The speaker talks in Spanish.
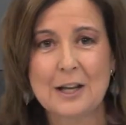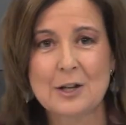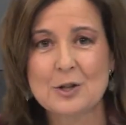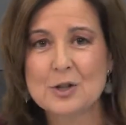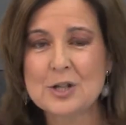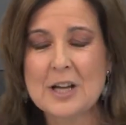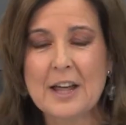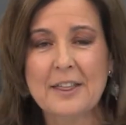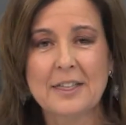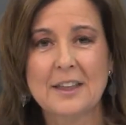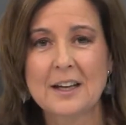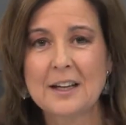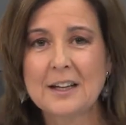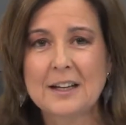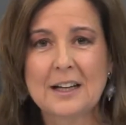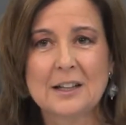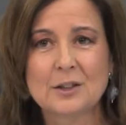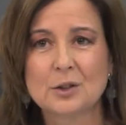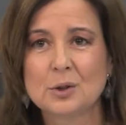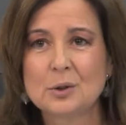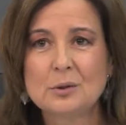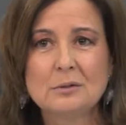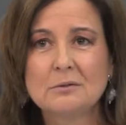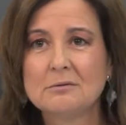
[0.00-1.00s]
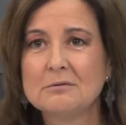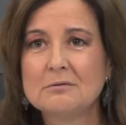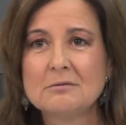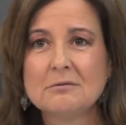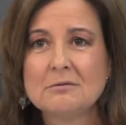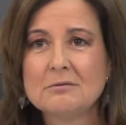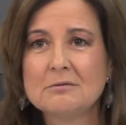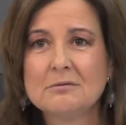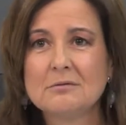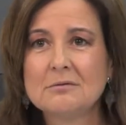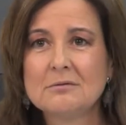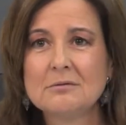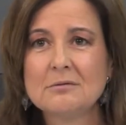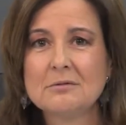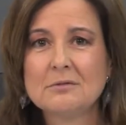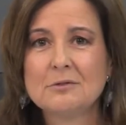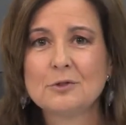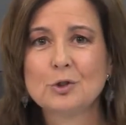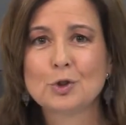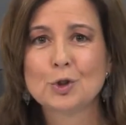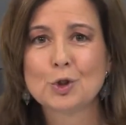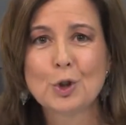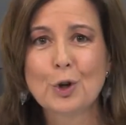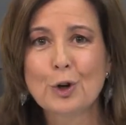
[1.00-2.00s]
ellos hacen caso
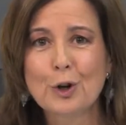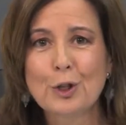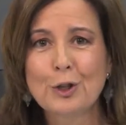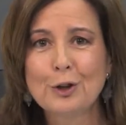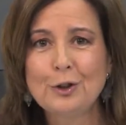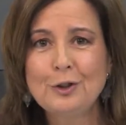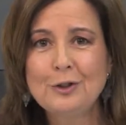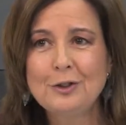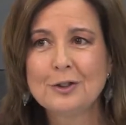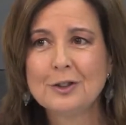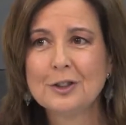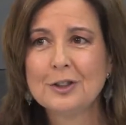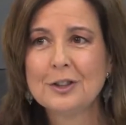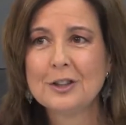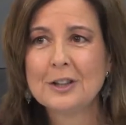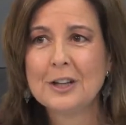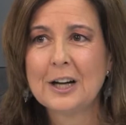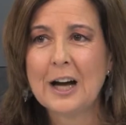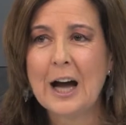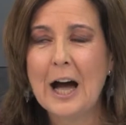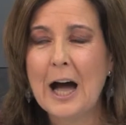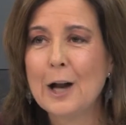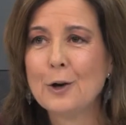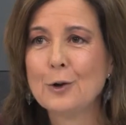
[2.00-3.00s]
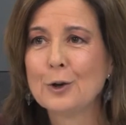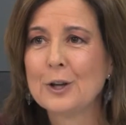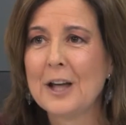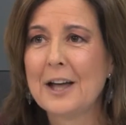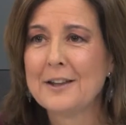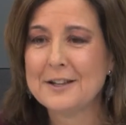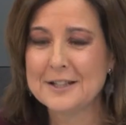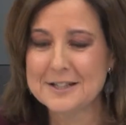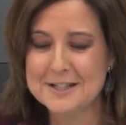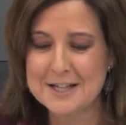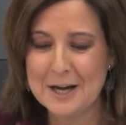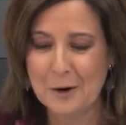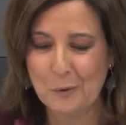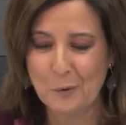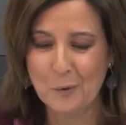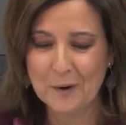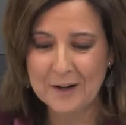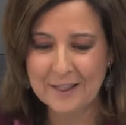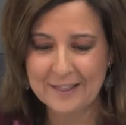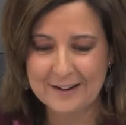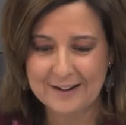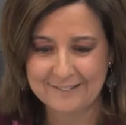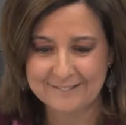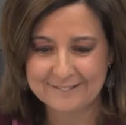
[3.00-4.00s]
sordo a lo que allí se
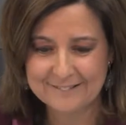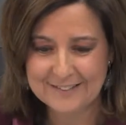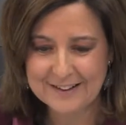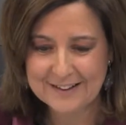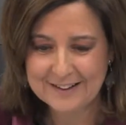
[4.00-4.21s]
acuerda.